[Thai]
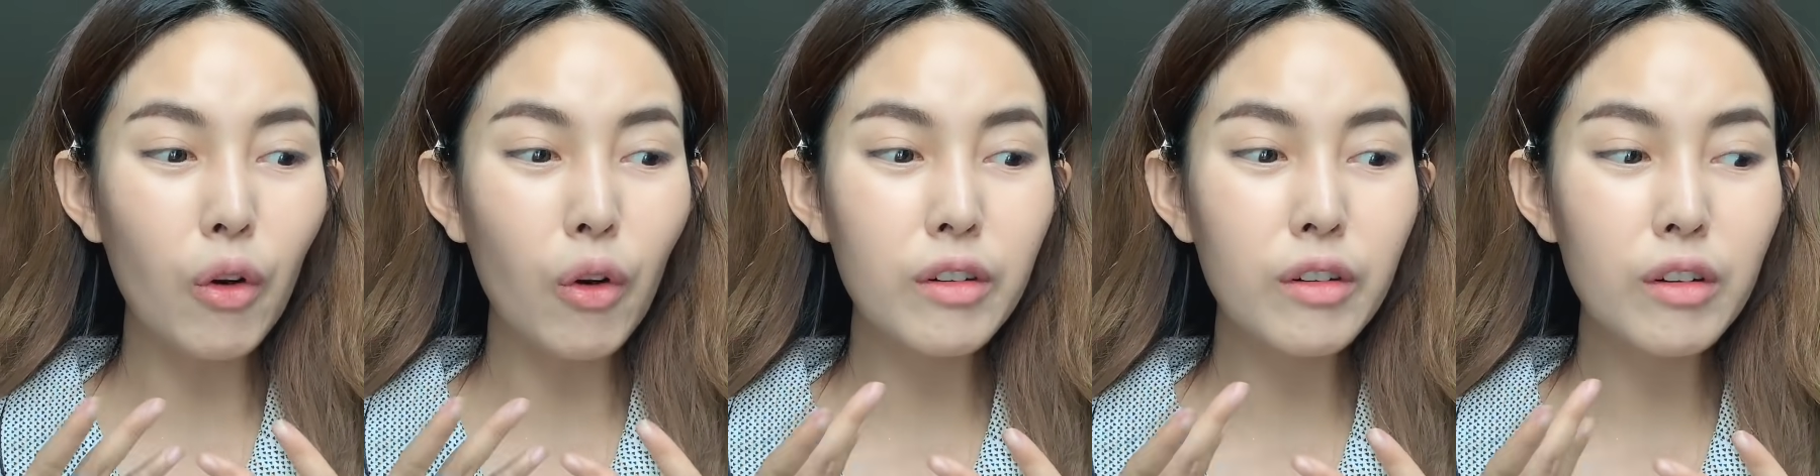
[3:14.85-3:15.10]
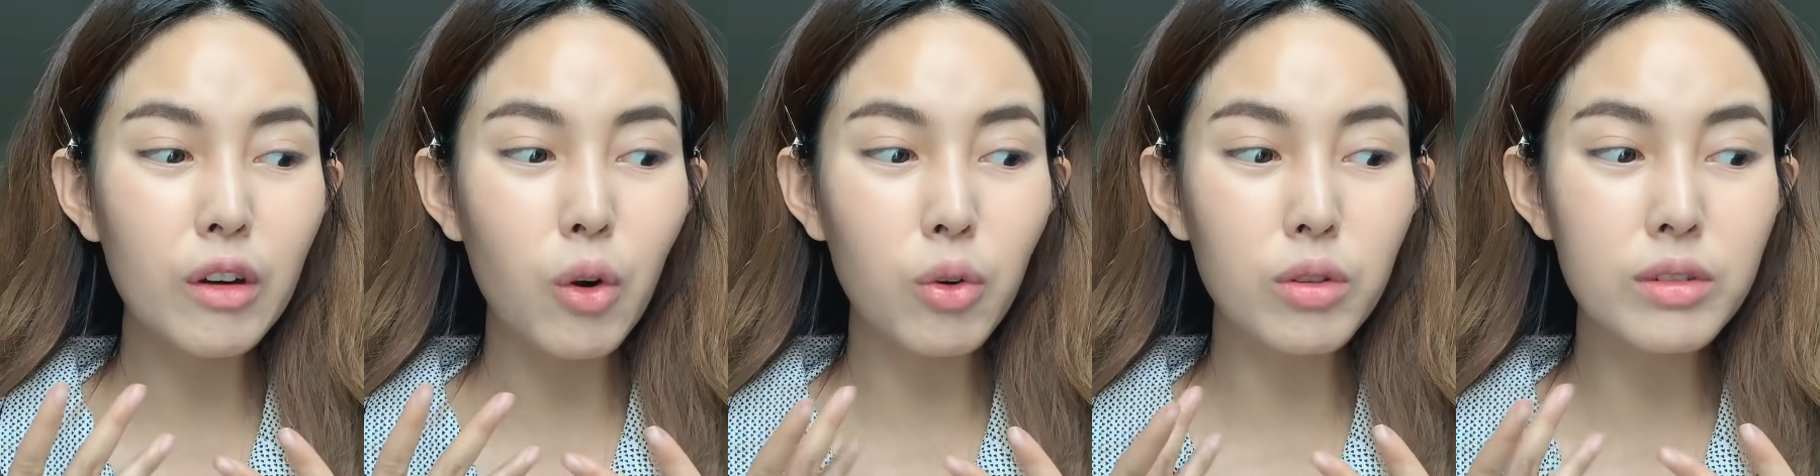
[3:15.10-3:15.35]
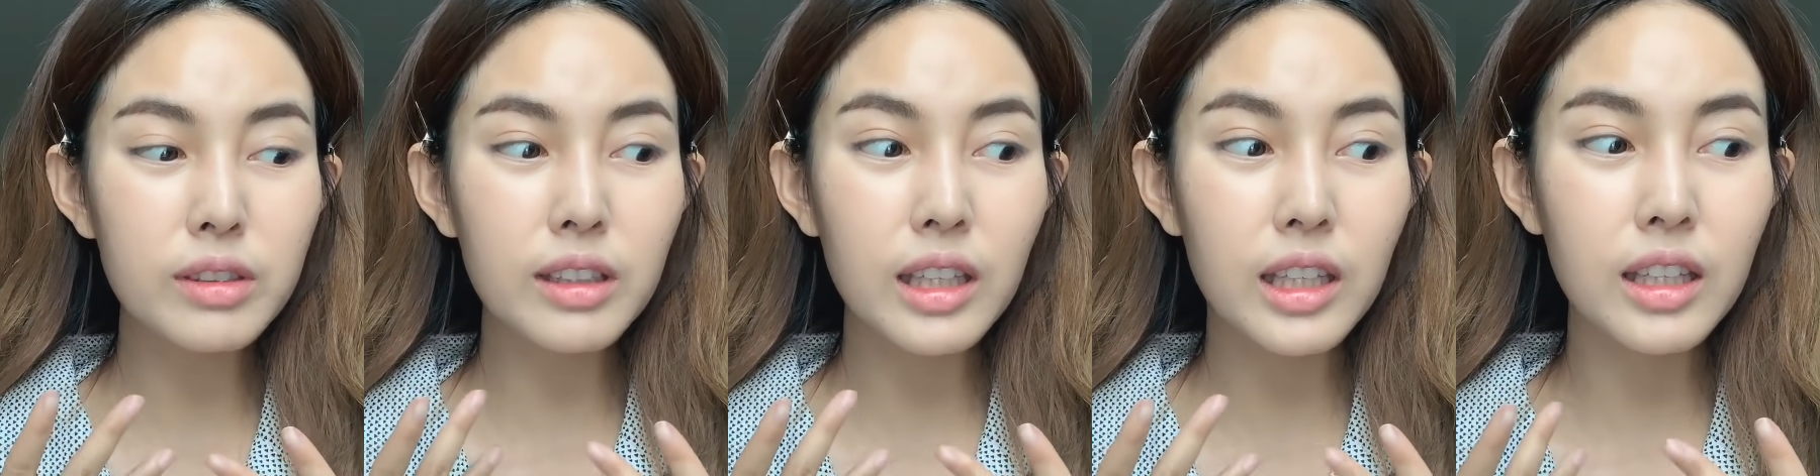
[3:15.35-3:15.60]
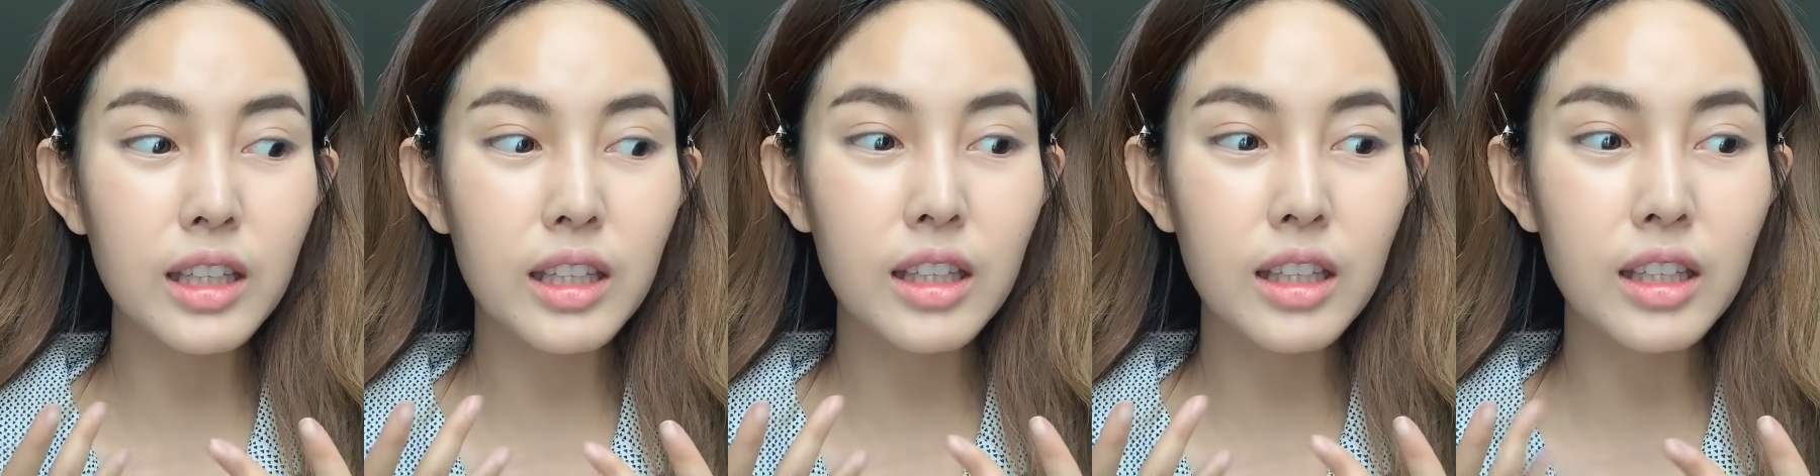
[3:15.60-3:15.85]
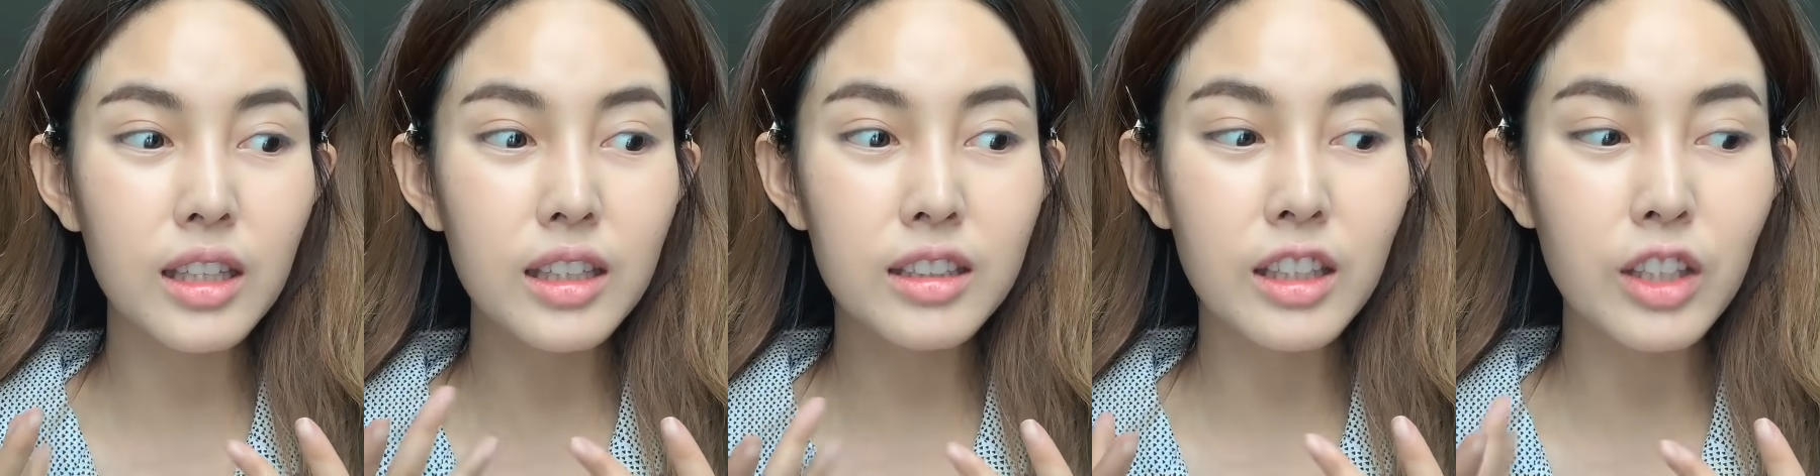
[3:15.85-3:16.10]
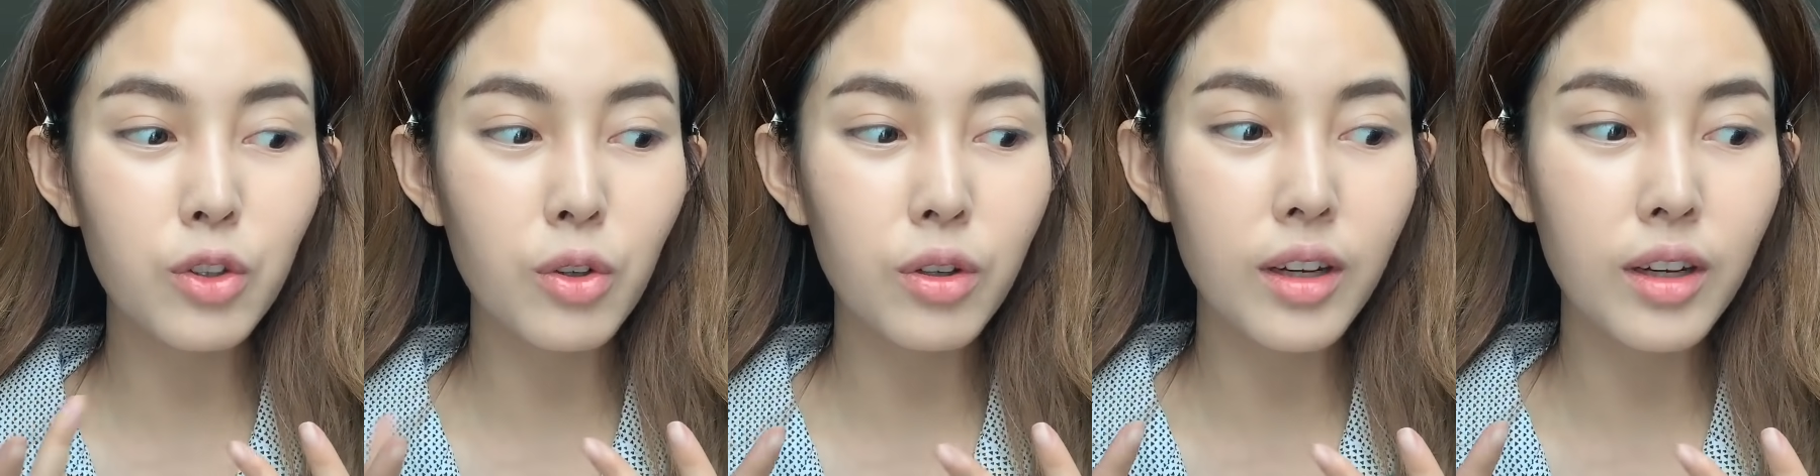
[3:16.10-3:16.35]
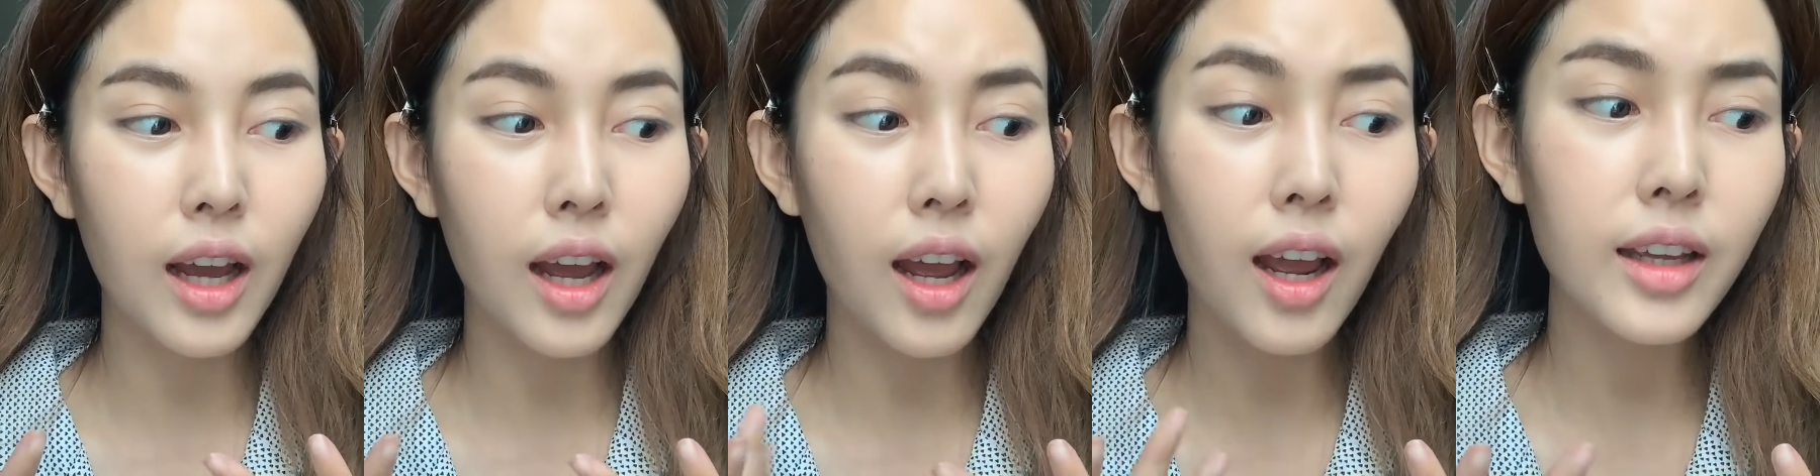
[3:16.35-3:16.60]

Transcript: นลงสีทนได้